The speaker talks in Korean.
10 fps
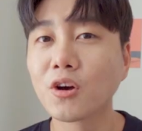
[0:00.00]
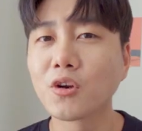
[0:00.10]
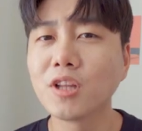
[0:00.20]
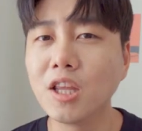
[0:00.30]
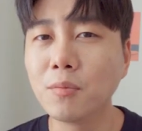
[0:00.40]

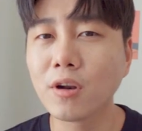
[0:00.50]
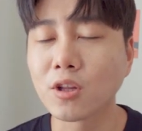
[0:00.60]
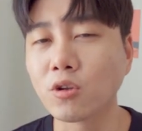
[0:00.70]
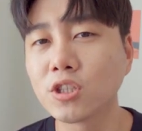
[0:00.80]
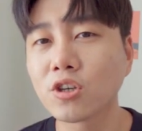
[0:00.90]
그런데 이번에
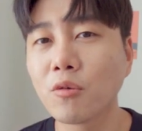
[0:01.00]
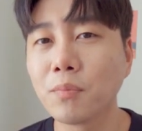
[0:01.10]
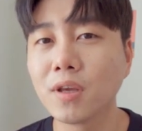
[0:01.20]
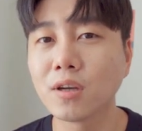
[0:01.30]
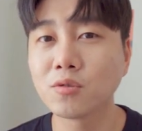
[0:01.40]

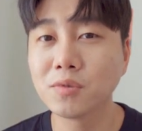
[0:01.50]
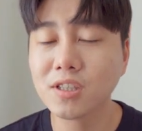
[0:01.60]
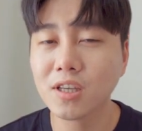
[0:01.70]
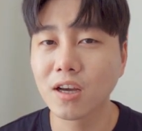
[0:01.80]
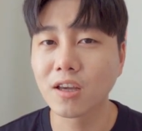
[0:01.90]
더치커피가 좀
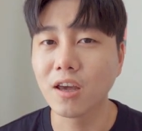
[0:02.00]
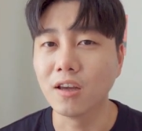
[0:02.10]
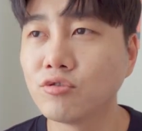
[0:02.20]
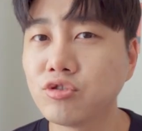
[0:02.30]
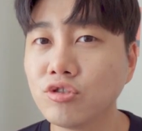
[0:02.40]
신기한
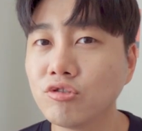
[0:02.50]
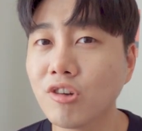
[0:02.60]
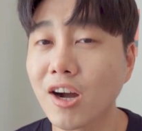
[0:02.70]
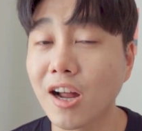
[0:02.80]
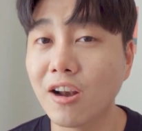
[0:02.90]
게
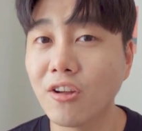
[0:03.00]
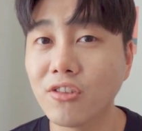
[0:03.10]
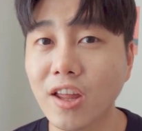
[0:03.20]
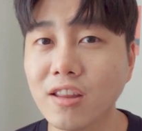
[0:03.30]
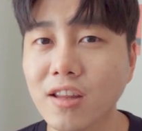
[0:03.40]
술과
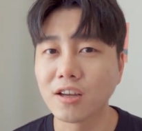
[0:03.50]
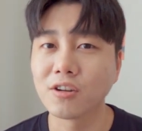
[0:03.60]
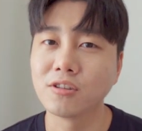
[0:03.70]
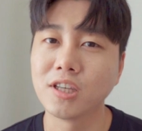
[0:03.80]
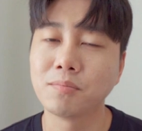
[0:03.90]
관련된 네,
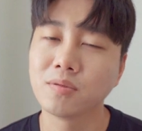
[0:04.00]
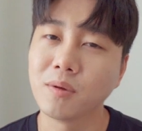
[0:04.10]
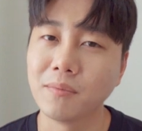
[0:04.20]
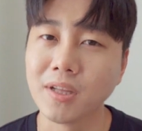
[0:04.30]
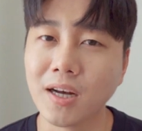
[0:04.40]
그런
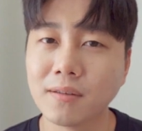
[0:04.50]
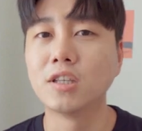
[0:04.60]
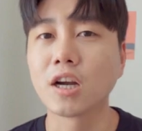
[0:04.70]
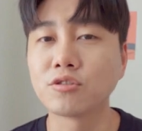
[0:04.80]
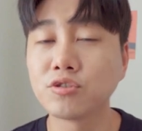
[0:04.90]
제품입니다
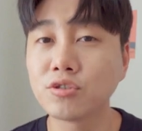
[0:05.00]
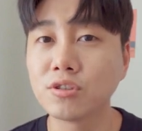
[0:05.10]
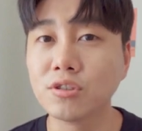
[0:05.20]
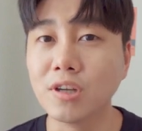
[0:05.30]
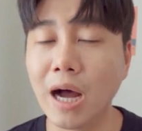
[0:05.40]
제가
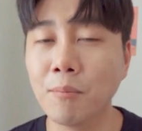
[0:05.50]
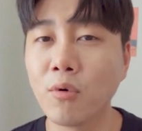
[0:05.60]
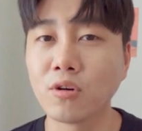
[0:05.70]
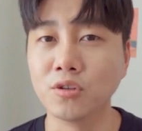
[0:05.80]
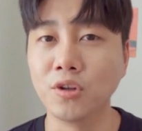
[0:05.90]
술을 안
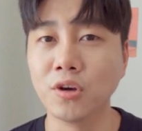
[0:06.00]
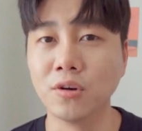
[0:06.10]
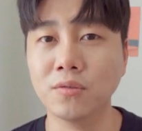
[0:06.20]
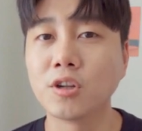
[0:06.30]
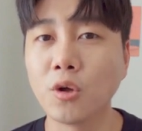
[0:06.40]

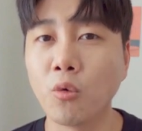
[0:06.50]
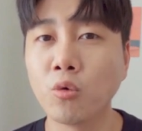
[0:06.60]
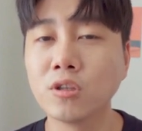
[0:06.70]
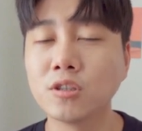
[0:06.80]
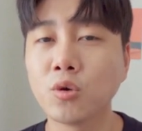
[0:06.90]
먹거든요 그런데
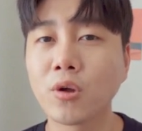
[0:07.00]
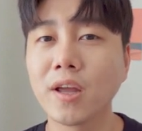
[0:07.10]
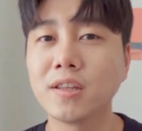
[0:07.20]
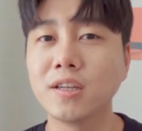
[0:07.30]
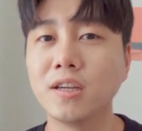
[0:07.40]
오늘
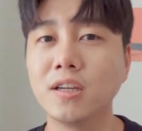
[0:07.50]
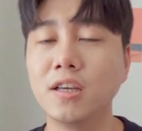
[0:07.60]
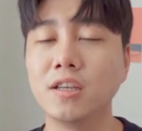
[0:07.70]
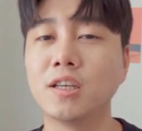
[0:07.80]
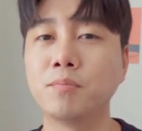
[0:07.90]
소개해드릴
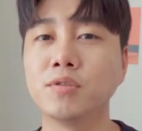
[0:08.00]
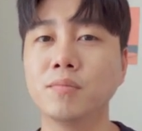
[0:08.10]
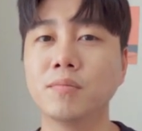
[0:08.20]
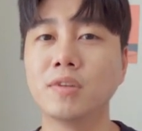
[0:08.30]
이 제품